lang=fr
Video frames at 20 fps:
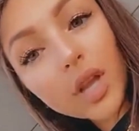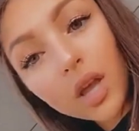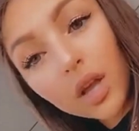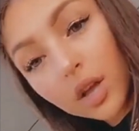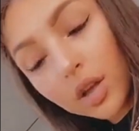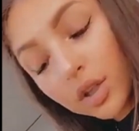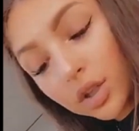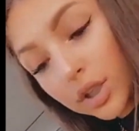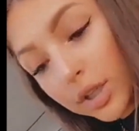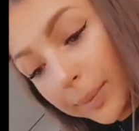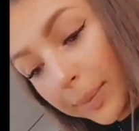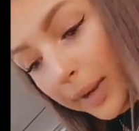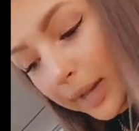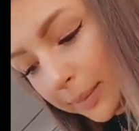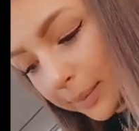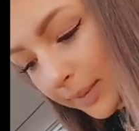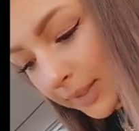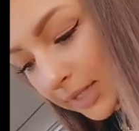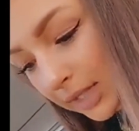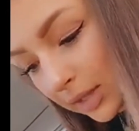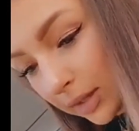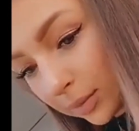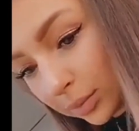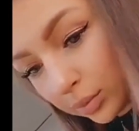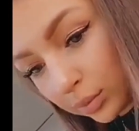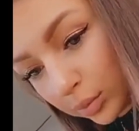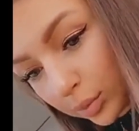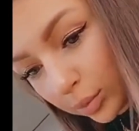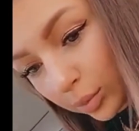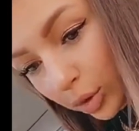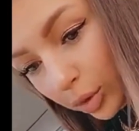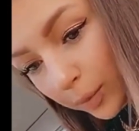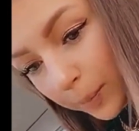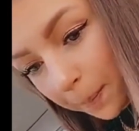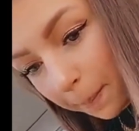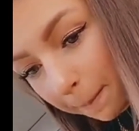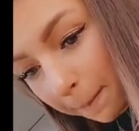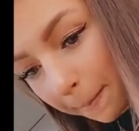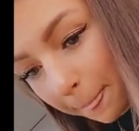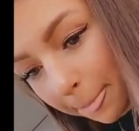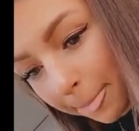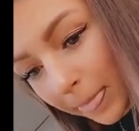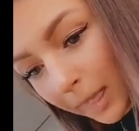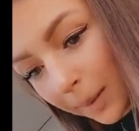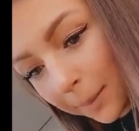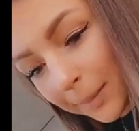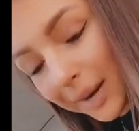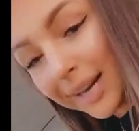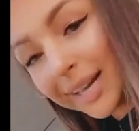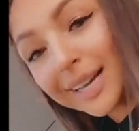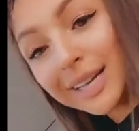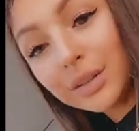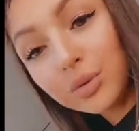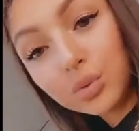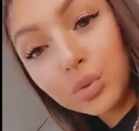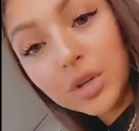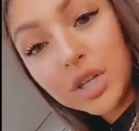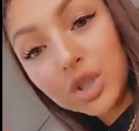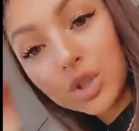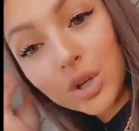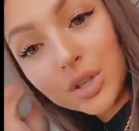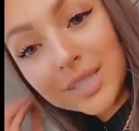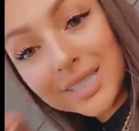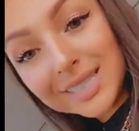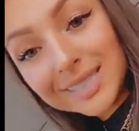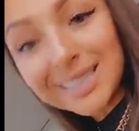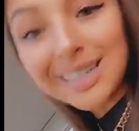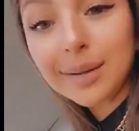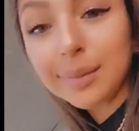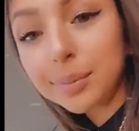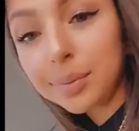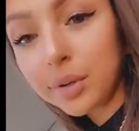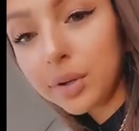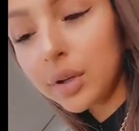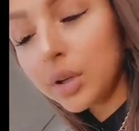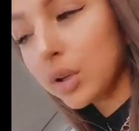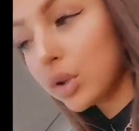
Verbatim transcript: Je sais pas, de passer des bons moments. Malgré tout, les choses simples